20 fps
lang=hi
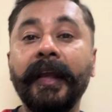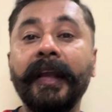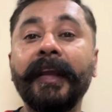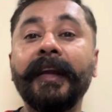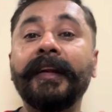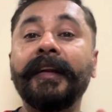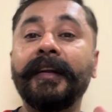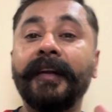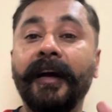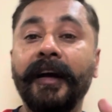
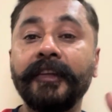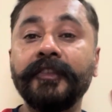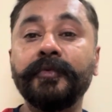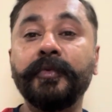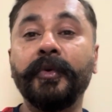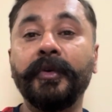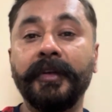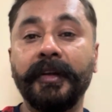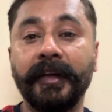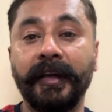एक
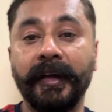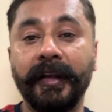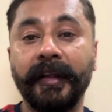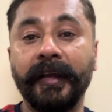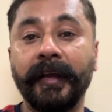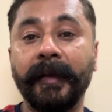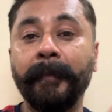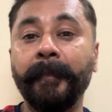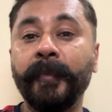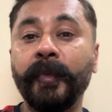ट्रांसपोर्ट नगर
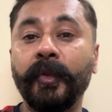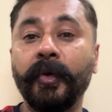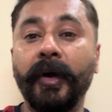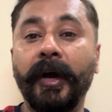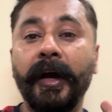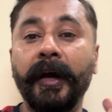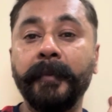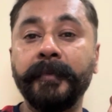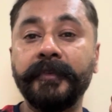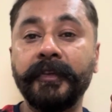है तो
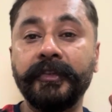अब